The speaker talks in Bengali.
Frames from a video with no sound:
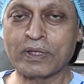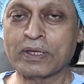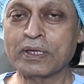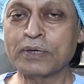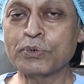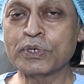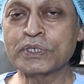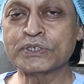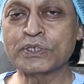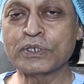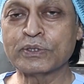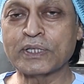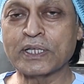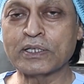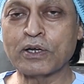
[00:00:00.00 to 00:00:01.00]
কি হয়েছিল
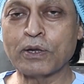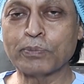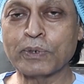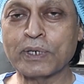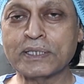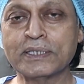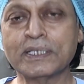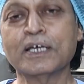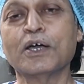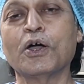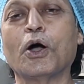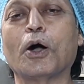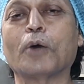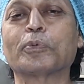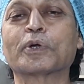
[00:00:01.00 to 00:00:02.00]
তাদের অপরাধ
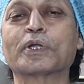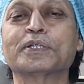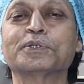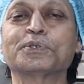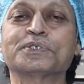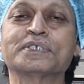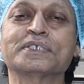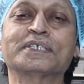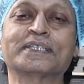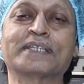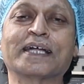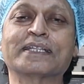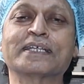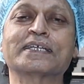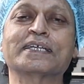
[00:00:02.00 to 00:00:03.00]
অপরাধ হচ্ছে যে
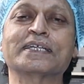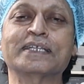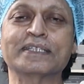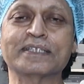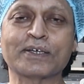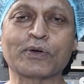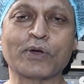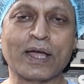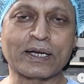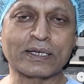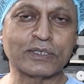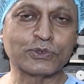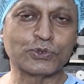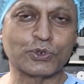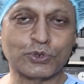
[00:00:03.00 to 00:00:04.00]
তাদের কিডনিতে
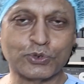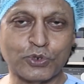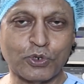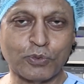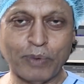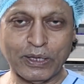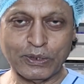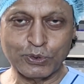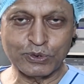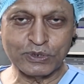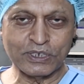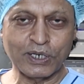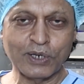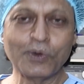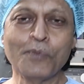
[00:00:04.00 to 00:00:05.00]
কয়েকটা ছোট ছোট পাথর
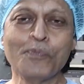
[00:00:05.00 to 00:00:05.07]
ছিল